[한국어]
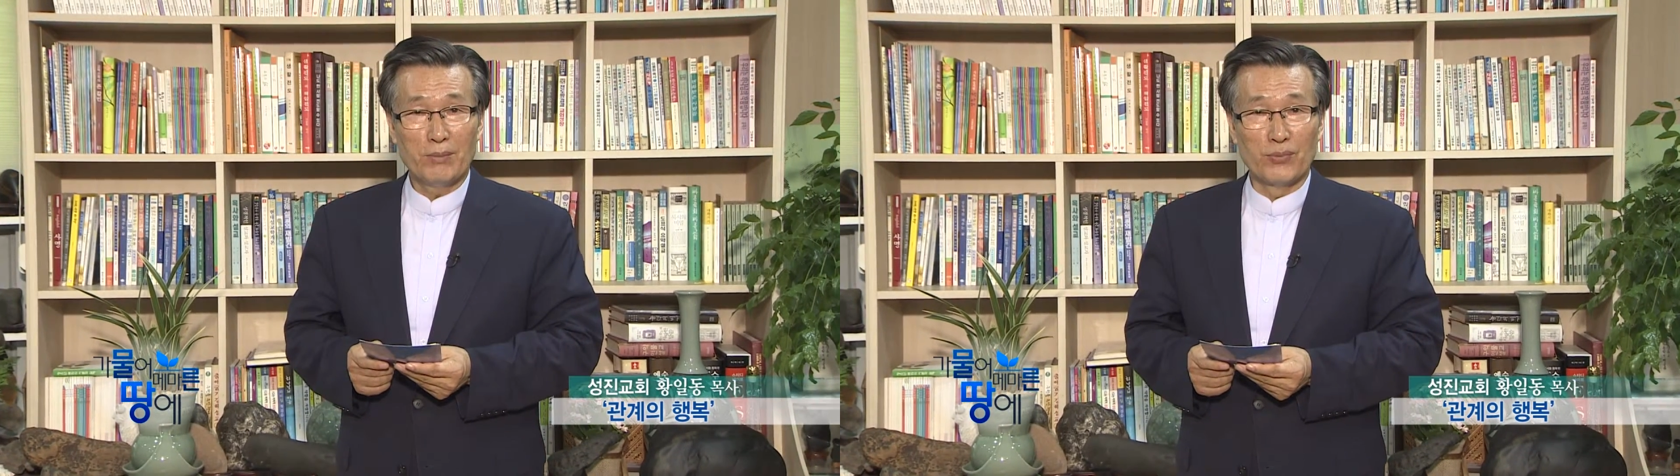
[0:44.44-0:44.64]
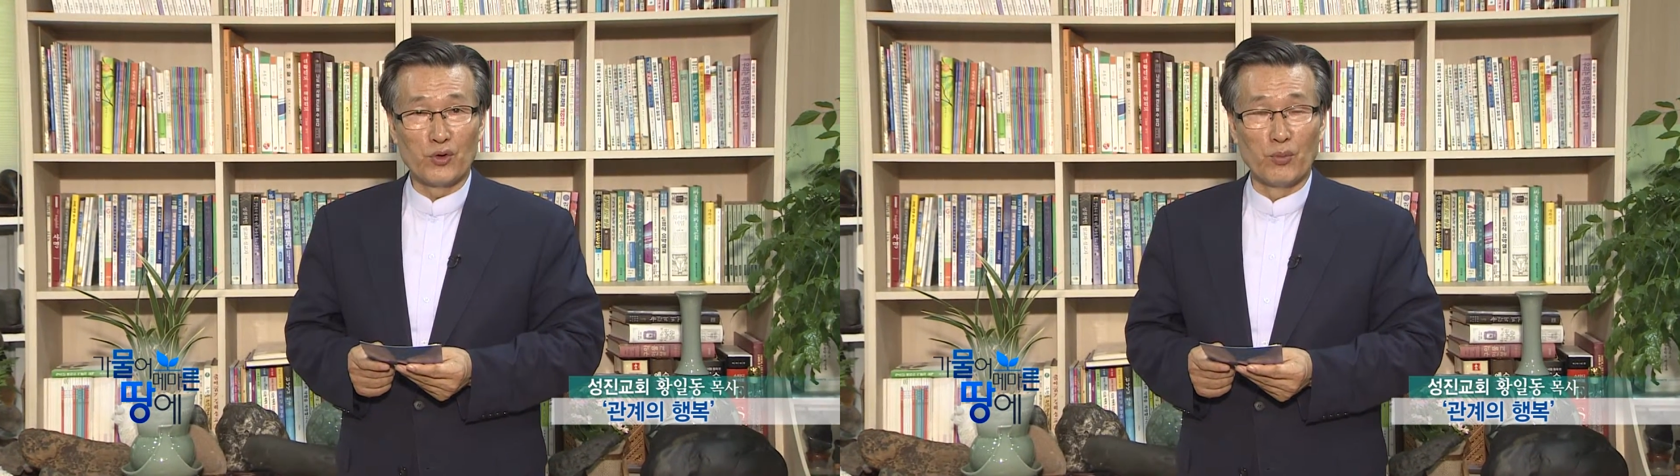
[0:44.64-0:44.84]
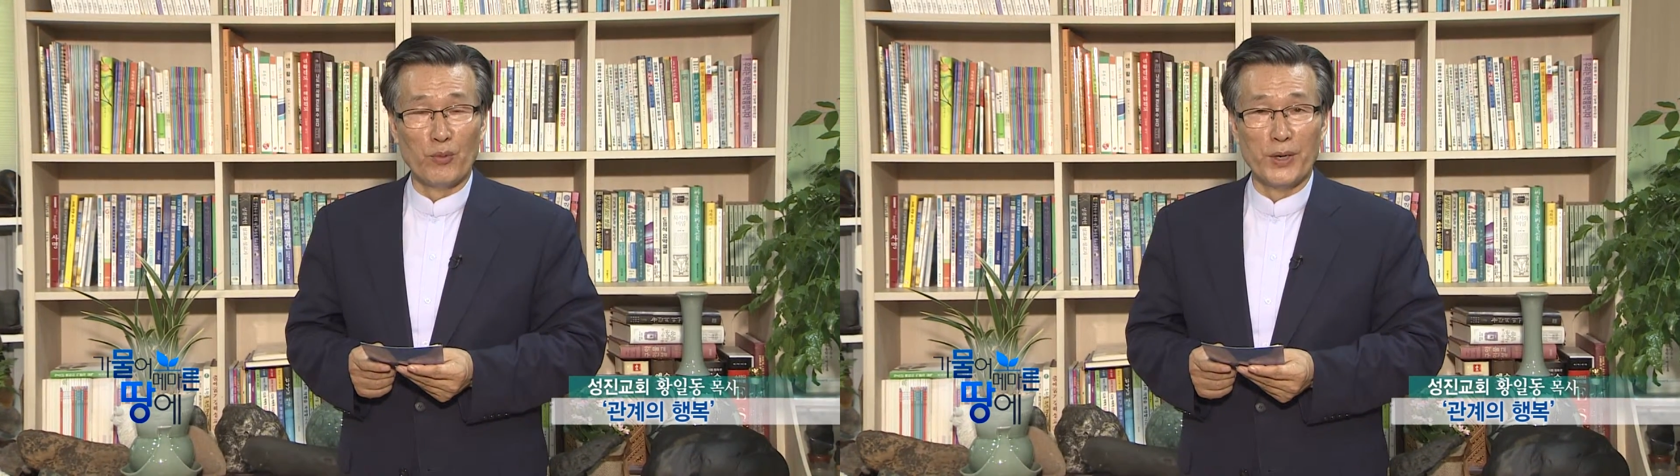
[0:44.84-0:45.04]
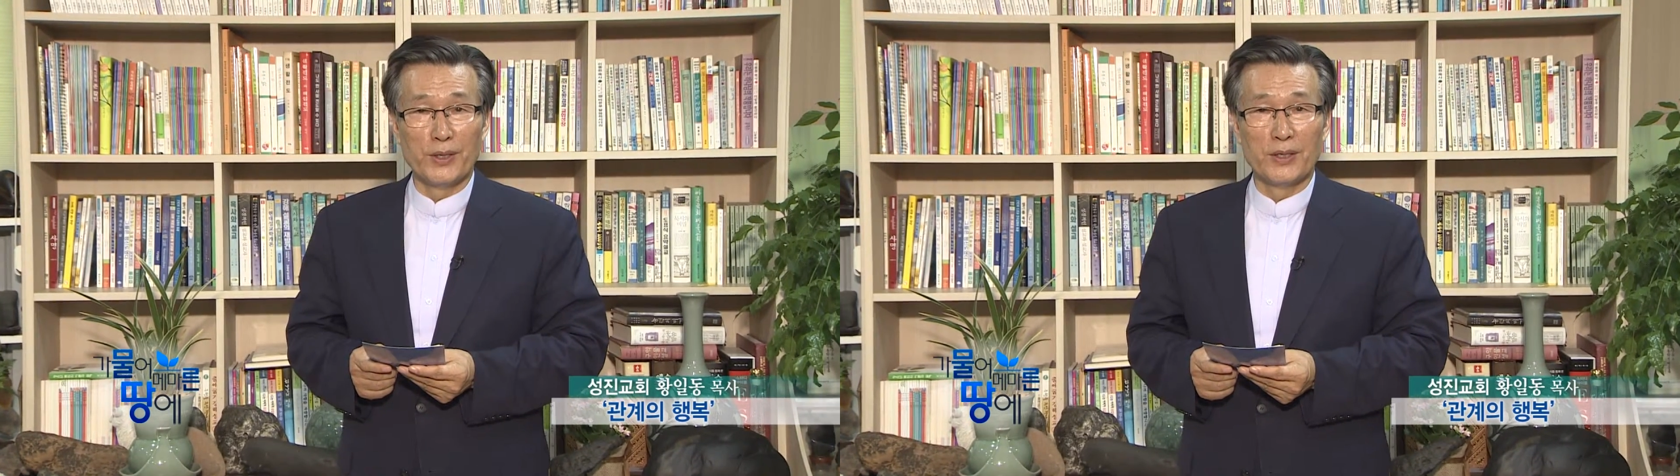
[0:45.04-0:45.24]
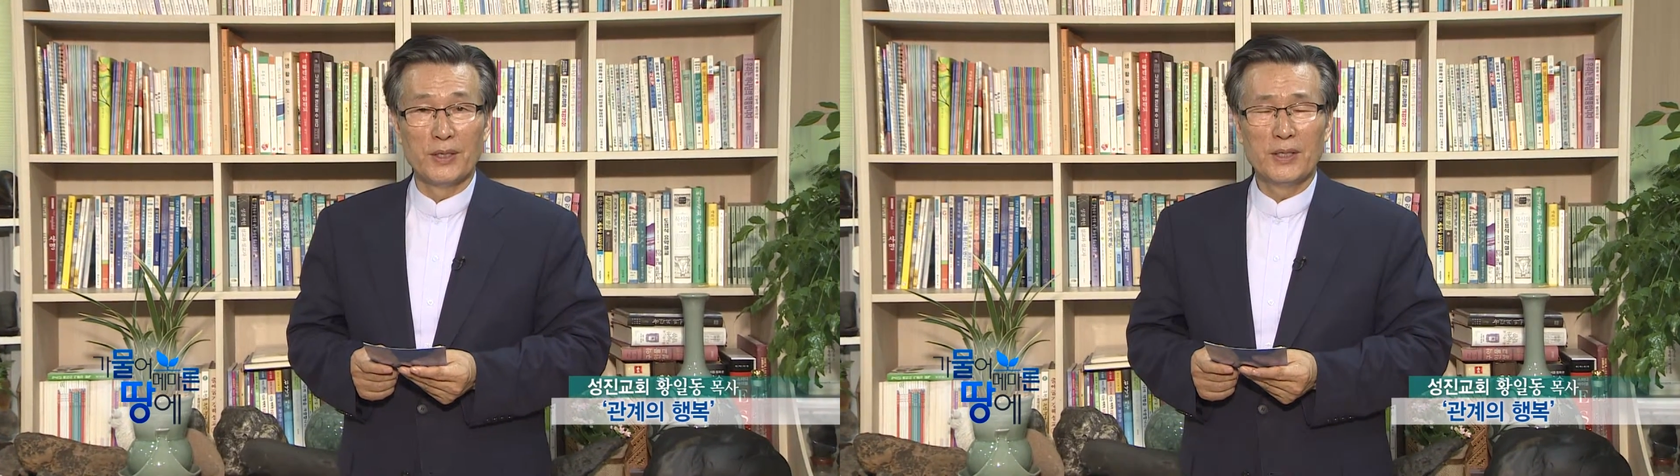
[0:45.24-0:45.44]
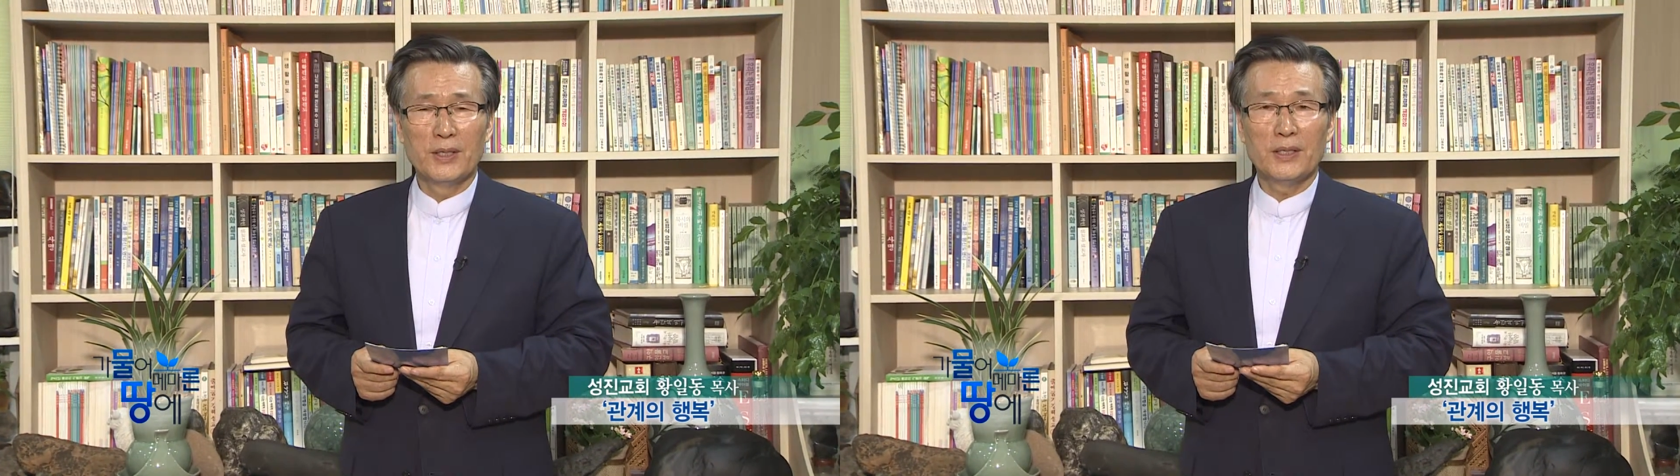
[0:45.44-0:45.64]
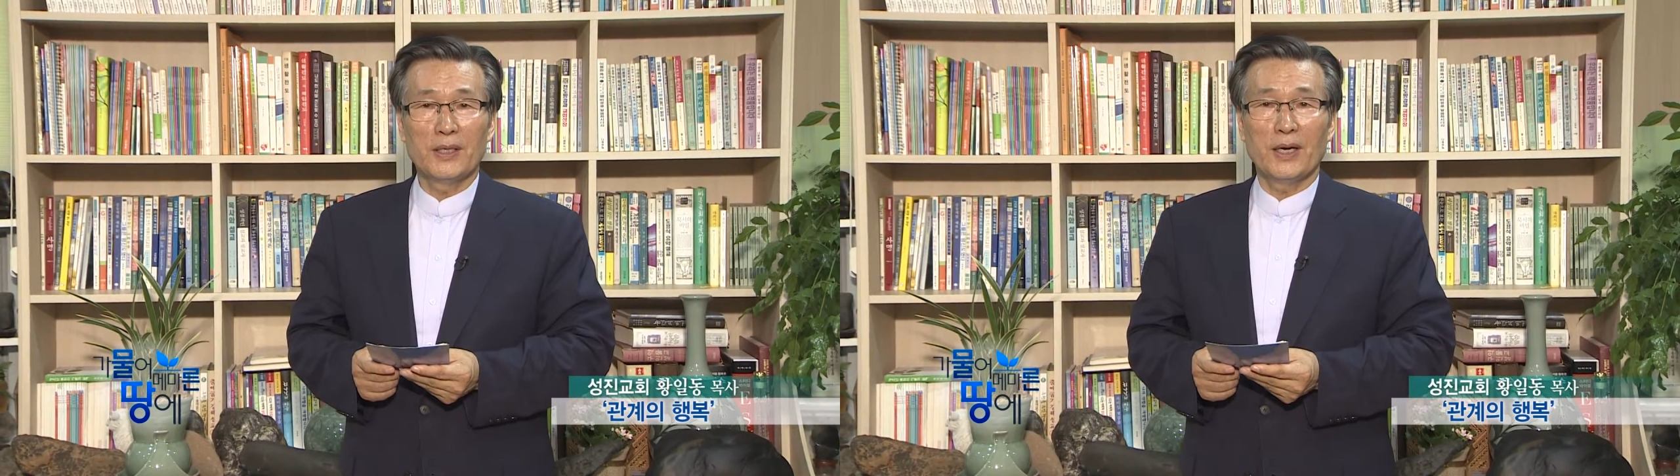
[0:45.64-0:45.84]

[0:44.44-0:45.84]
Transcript: 물어보면은 야